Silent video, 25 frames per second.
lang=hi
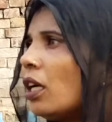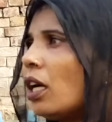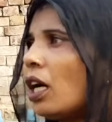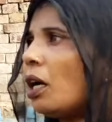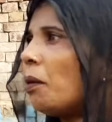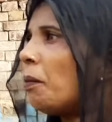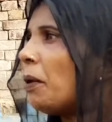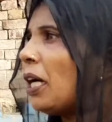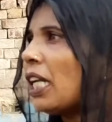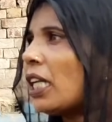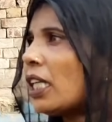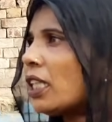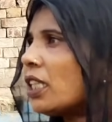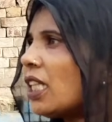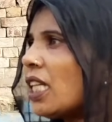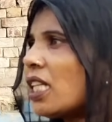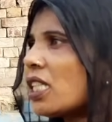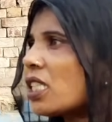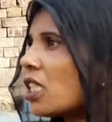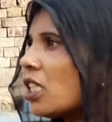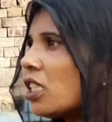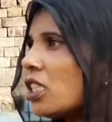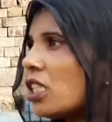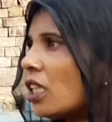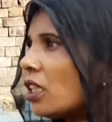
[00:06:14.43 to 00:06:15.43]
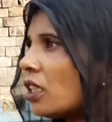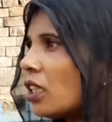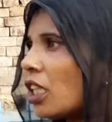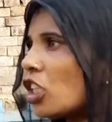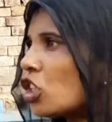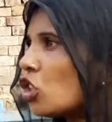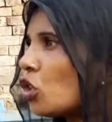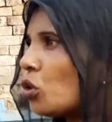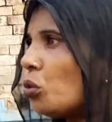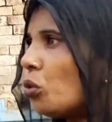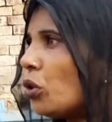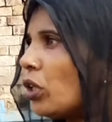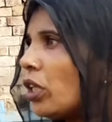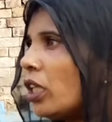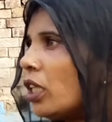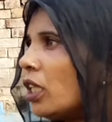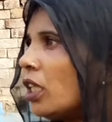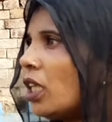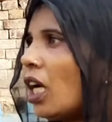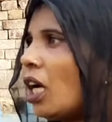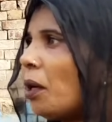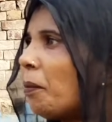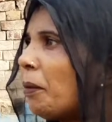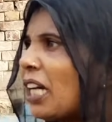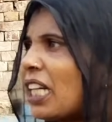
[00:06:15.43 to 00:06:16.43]
हमारे देश की जनता जरूरी नहीं
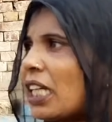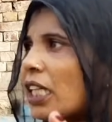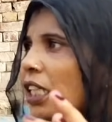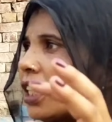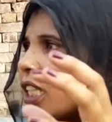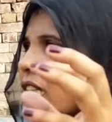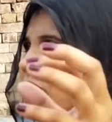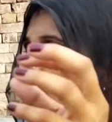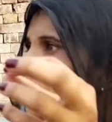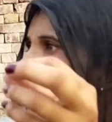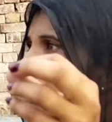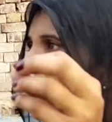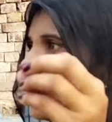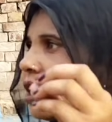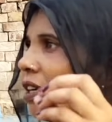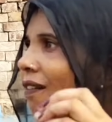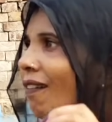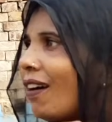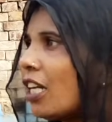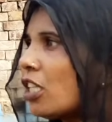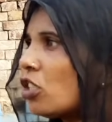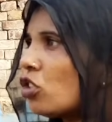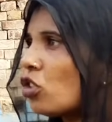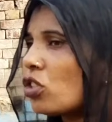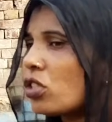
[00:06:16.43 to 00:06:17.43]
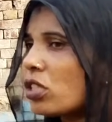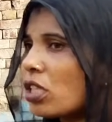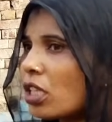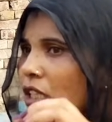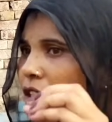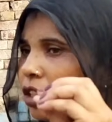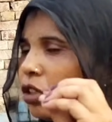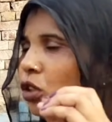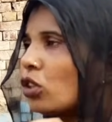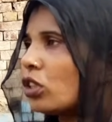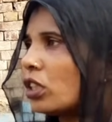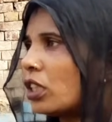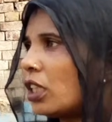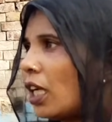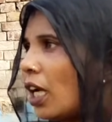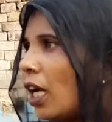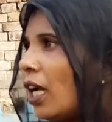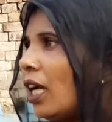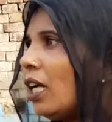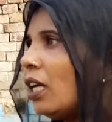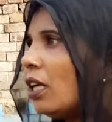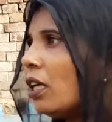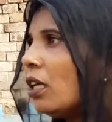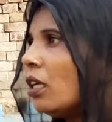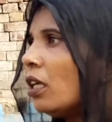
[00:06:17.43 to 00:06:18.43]
है हमारे देश के जवान जो शहीद होते
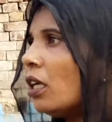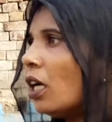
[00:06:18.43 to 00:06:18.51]
हैं